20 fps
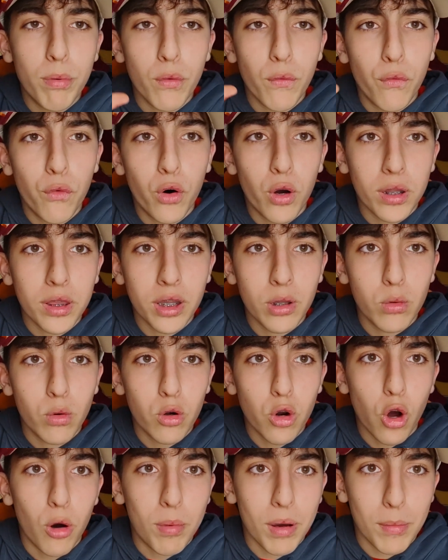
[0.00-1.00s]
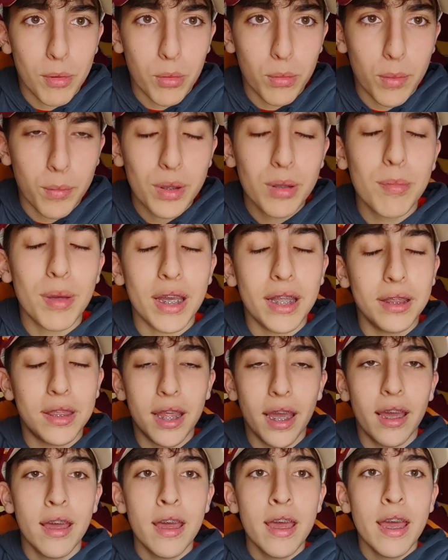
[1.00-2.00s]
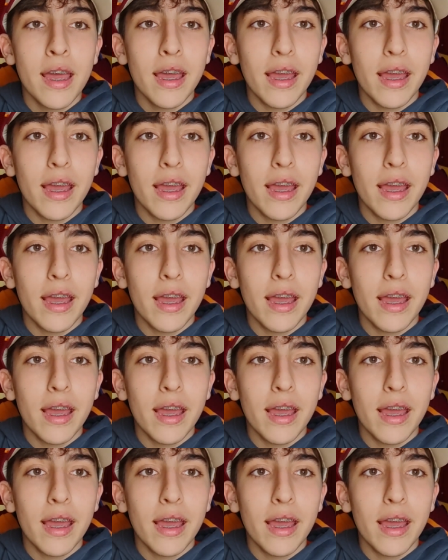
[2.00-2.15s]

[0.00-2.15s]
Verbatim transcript: più forte in Europa probabilmente,